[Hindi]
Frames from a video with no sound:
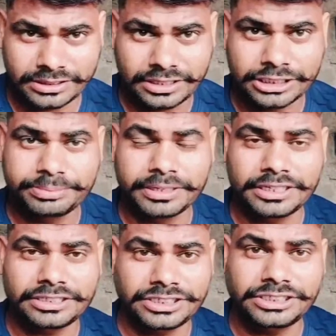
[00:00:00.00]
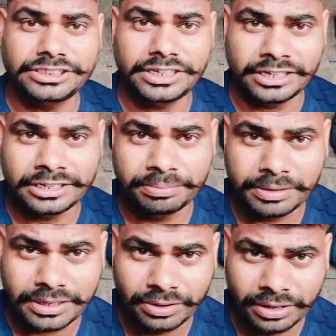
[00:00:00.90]
सकते हैं इसमें आता है सिक्सटी एट
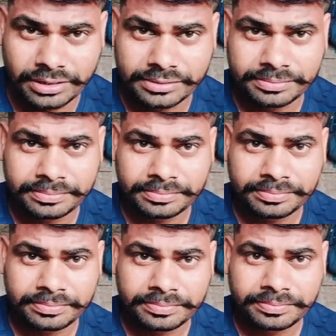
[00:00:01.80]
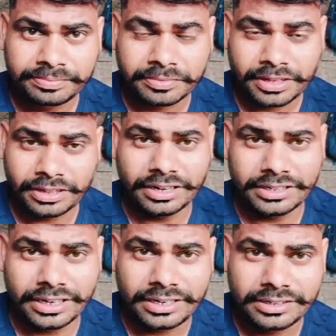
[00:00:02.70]
नंबर का ऑयल कितना
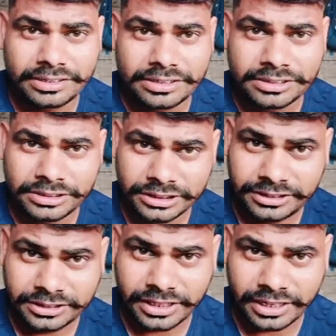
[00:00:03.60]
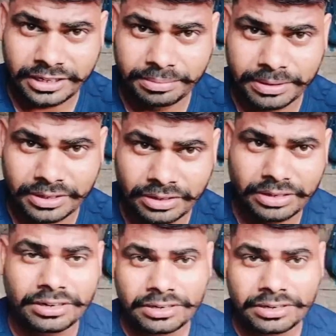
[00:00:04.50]
आता है सिक्सटी एट नंबर का ऑयल